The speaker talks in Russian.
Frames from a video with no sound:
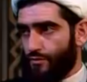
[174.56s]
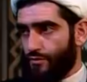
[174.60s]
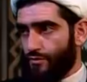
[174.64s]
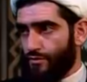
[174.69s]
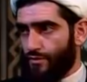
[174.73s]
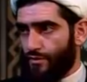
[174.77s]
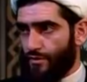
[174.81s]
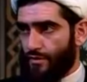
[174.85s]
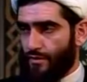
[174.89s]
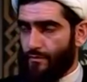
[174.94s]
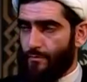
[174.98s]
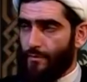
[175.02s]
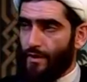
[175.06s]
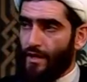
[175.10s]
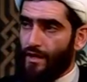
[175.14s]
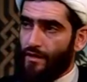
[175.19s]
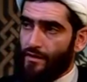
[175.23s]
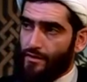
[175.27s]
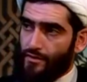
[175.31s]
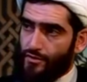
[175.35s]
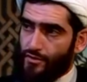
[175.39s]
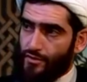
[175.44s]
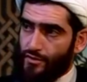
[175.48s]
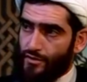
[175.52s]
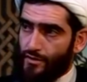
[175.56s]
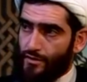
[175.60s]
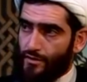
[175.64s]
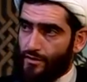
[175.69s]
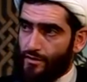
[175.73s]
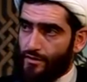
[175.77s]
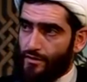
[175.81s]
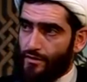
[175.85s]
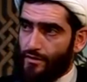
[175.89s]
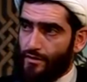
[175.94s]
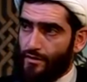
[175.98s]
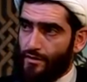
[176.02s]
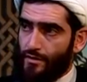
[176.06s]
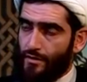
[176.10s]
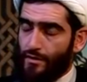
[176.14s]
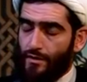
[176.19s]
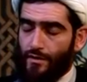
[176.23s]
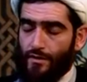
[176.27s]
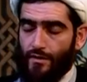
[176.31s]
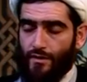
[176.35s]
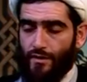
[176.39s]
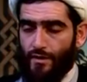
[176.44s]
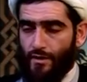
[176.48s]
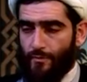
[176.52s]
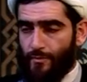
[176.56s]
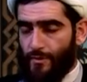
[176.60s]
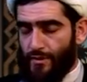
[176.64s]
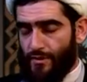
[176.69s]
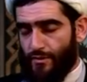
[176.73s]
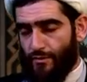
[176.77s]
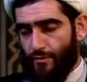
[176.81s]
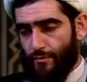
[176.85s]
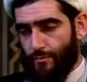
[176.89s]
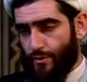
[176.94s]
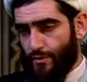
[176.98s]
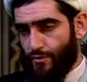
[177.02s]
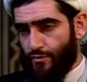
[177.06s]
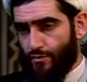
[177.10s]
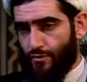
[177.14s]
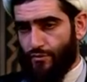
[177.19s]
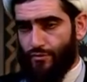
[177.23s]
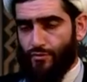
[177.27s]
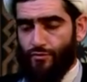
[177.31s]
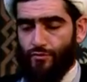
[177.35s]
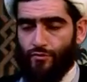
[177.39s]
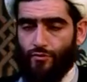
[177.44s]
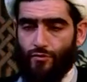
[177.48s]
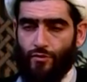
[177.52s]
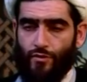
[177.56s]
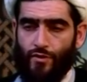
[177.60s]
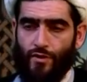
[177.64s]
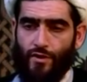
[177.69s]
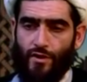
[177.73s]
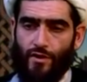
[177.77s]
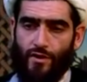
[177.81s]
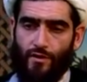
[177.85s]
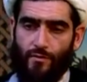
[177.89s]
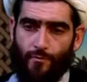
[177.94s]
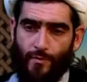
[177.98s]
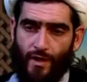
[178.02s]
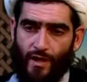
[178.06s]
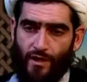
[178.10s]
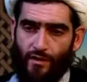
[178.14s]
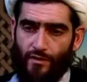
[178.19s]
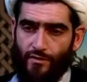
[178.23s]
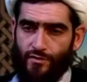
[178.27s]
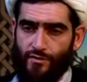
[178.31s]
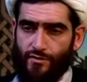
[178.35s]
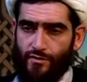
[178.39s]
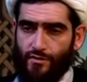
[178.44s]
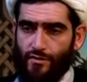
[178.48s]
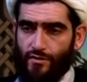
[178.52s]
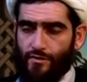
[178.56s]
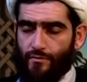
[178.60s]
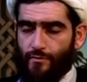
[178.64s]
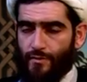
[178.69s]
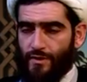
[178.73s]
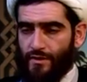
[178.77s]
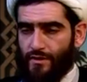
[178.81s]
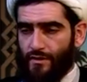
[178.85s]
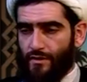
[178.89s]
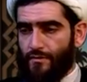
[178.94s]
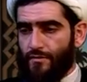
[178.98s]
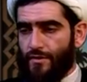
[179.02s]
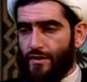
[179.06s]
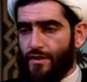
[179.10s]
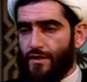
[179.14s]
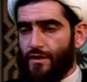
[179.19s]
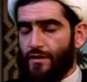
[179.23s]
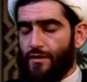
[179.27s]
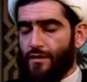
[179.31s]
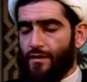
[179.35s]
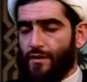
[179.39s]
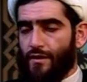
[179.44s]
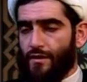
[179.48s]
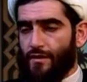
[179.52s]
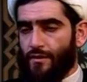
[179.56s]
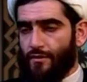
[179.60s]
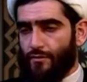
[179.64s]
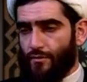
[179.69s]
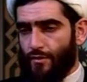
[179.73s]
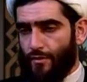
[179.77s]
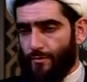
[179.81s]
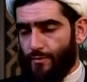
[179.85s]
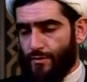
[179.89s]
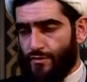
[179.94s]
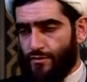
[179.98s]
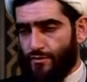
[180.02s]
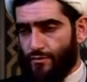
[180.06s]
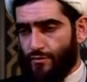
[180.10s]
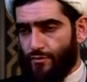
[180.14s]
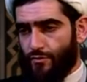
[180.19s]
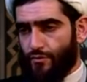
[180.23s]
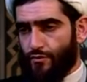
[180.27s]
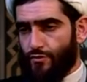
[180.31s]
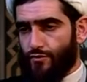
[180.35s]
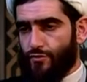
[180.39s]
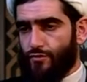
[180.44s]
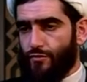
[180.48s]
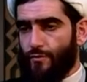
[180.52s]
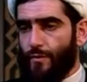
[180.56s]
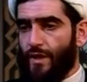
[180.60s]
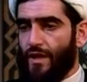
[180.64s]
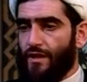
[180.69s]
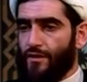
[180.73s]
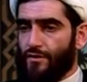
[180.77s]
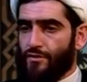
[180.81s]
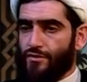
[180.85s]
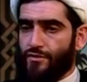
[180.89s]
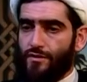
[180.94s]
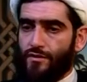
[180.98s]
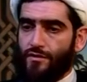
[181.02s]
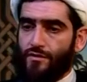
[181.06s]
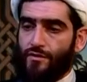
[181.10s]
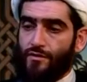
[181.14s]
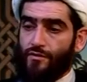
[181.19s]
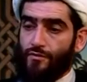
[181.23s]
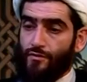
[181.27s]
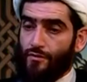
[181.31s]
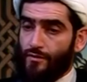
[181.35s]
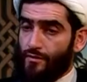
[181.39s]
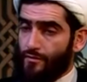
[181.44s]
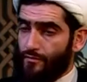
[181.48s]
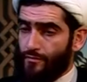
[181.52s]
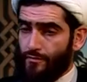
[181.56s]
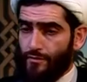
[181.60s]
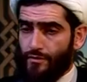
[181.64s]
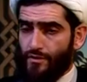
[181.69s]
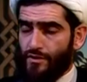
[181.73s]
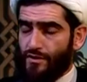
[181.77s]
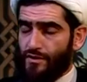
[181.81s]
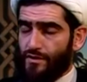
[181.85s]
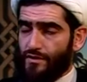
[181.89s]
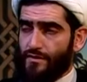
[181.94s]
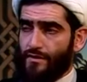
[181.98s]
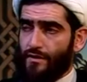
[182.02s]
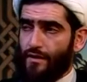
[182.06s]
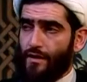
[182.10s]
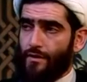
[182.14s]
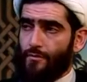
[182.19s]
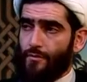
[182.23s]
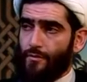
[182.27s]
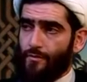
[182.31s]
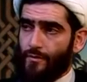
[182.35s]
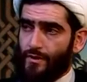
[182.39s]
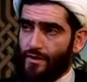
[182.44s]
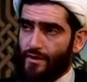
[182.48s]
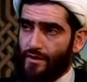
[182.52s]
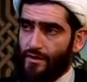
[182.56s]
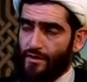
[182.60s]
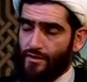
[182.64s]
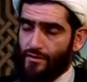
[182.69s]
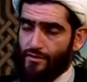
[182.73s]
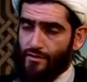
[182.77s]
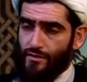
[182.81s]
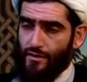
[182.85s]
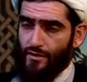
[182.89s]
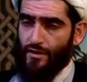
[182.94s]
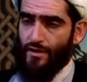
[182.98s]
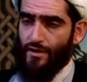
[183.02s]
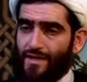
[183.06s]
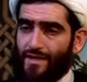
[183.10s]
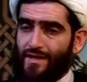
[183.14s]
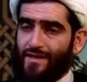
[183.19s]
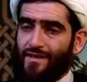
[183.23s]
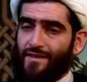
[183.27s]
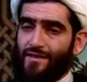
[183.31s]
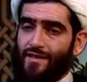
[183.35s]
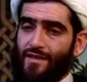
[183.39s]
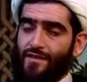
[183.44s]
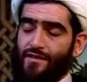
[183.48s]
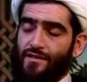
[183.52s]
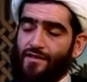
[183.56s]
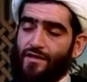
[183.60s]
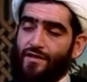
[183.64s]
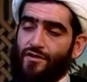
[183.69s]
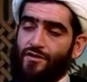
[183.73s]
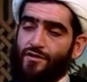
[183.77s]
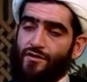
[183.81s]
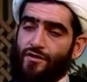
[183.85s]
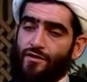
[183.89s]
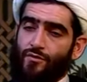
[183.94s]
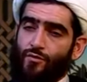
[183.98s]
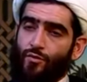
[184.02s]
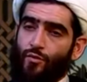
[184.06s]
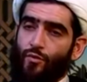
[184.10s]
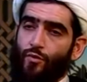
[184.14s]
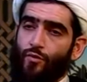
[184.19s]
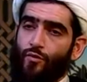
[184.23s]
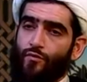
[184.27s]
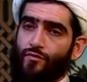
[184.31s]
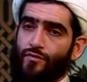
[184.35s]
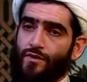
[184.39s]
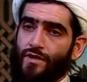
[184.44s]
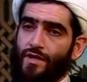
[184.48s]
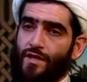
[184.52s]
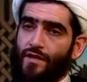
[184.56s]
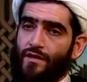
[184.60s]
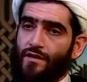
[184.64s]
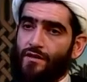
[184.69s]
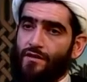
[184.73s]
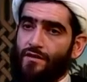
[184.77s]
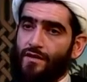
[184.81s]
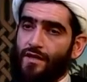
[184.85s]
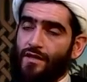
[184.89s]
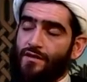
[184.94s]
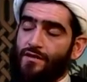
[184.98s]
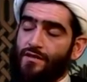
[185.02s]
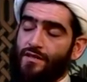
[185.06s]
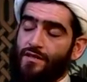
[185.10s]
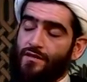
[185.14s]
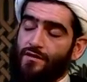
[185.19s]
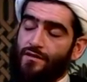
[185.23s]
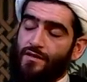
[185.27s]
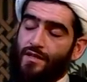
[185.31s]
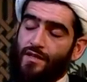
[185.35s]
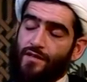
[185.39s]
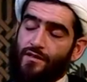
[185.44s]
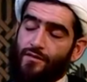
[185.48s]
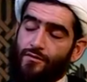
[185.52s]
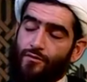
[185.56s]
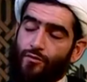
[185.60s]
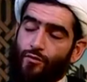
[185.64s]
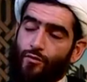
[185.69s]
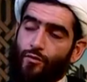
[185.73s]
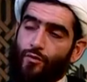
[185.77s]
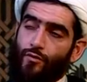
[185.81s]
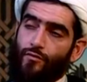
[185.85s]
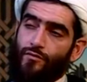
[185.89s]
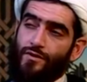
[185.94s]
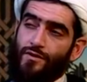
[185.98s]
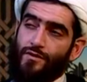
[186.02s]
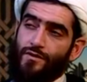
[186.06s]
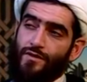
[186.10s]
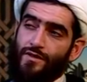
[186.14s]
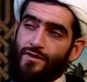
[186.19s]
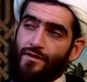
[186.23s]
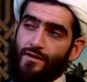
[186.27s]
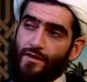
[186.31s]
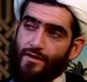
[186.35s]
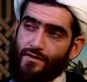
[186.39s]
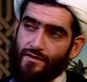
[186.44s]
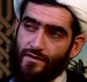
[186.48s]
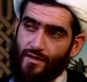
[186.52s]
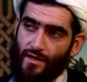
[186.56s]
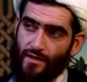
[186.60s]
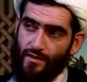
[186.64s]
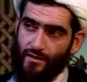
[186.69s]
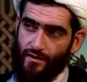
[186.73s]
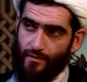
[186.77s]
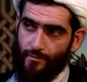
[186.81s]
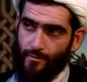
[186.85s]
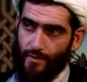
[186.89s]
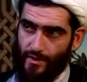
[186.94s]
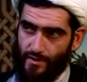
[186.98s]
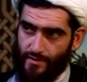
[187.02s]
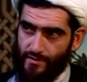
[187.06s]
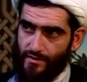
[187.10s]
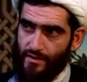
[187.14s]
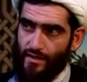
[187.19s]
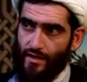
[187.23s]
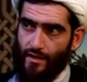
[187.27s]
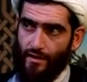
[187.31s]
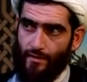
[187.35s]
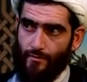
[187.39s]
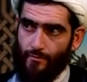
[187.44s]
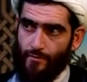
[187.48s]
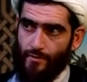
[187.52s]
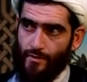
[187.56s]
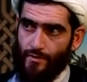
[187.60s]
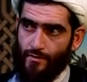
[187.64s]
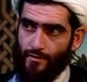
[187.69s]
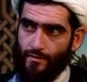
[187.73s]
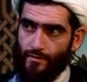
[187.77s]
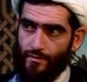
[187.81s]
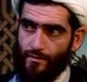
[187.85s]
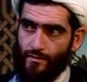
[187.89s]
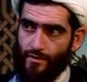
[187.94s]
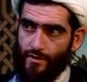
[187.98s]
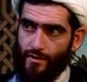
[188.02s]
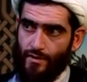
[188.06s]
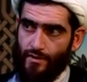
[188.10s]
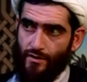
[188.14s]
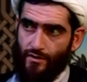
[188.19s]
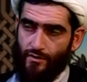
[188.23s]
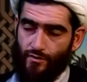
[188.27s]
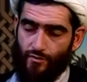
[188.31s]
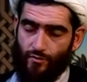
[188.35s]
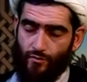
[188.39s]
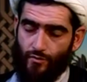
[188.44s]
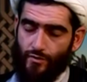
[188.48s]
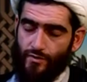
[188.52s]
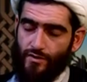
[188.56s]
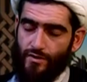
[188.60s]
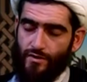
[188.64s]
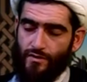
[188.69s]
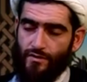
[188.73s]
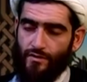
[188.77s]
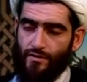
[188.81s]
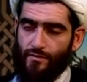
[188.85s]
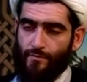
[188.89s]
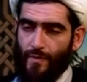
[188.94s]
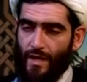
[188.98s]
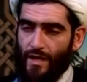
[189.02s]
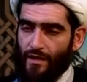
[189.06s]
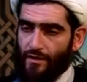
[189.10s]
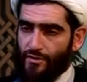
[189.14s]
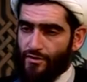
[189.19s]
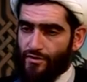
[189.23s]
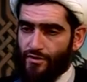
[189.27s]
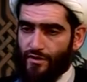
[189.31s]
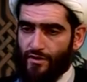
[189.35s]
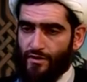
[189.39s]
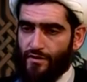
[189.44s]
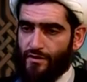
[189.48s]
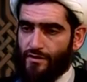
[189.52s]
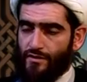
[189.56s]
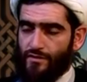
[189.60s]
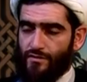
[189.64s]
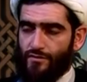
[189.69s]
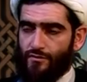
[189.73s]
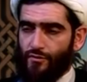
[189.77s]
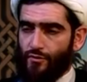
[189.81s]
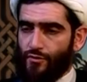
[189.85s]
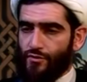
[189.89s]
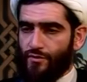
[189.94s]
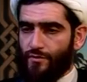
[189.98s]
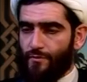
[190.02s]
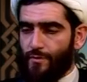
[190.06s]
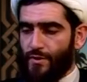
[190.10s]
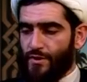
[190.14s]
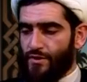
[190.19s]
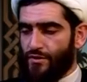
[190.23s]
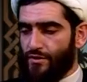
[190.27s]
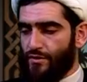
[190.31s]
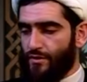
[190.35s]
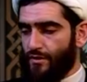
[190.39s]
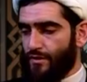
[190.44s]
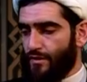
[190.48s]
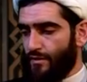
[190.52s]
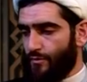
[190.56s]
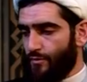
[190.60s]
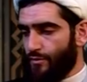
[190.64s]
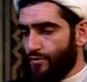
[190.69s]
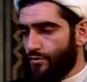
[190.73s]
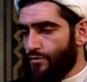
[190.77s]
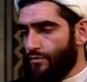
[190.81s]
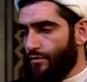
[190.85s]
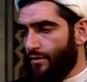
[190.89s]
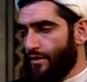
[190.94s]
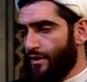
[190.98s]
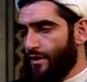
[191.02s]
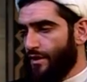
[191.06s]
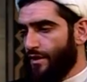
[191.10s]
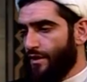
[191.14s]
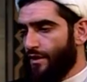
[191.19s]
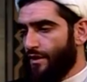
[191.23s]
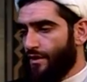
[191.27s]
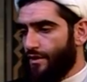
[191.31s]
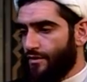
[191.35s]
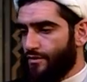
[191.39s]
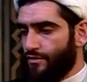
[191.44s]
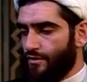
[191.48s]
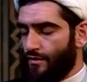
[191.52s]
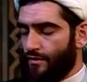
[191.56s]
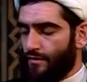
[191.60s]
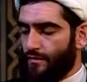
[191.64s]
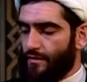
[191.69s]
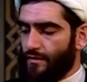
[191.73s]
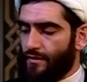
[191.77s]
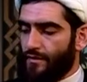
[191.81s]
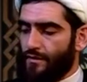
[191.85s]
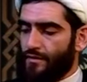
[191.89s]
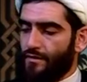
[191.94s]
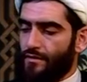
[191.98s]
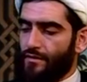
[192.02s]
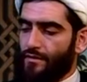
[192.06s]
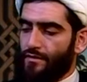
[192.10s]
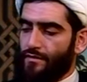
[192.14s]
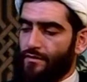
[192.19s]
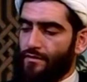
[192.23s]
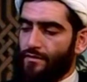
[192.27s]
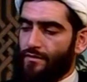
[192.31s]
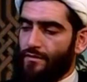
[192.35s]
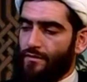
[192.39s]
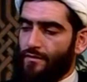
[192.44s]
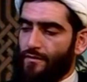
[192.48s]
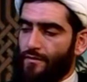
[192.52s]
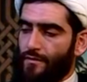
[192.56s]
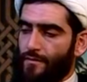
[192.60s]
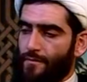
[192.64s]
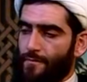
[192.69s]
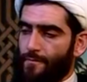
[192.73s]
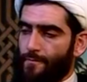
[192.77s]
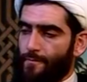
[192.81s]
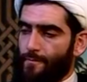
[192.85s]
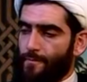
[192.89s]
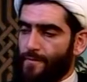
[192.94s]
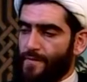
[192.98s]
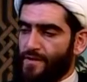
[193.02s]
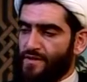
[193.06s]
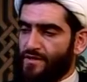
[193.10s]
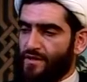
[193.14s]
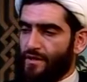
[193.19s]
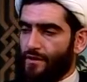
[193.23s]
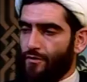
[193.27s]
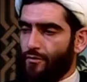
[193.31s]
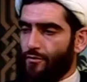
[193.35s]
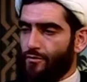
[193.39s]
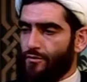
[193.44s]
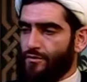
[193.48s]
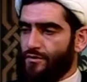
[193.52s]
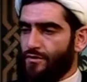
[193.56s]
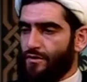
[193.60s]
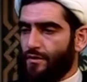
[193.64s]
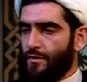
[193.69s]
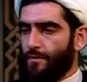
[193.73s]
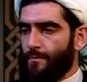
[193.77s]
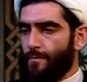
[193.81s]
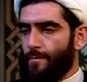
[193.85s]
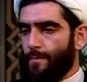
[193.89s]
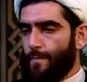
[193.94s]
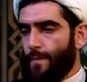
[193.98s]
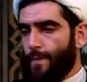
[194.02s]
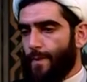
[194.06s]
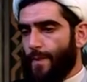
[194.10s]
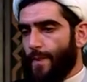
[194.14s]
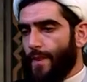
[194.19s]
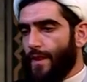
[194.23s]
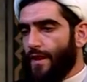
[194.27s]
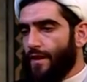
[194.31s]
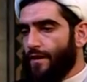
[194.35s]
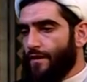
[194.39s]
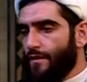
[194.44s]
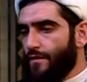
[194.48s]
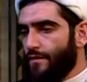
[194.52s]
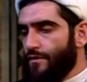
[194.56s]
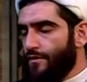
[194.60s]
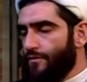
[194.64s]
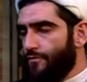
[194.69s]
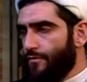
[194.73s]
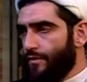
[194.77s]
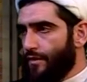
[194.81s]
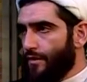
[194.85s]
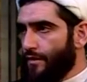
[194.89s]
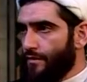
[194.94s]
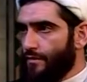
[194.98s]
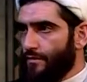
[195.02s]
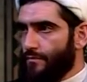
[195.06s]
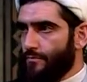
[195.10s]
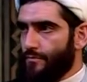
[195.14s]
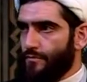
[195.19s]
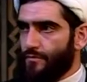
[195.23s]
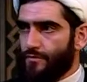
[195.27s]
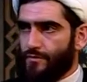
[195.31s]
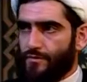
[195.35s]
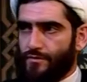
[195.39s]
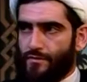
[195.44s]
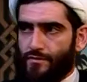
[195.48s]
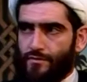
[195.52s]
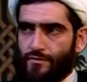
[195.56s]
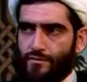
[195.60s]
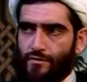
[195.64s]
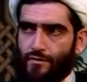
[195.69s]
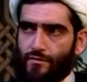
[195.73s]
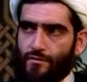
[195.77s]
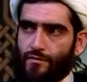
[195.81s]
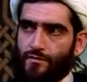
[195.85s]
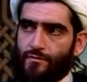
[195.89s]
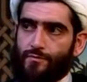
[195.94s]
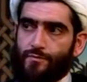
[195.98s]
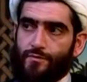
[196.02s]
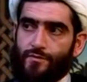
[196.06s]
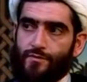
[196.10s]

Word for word: ширк, малый ширк. И опять-таки подчеркну, малый ширк, мы это говорили ранее, но я подчеркну, что малый ширк, оно не вводит ислама. Мы, конечно, как нечто духовное, как некий духовный недостаток порицаем. Но этот малый ширк не служит причиной того, что человек э, становится неверным, человек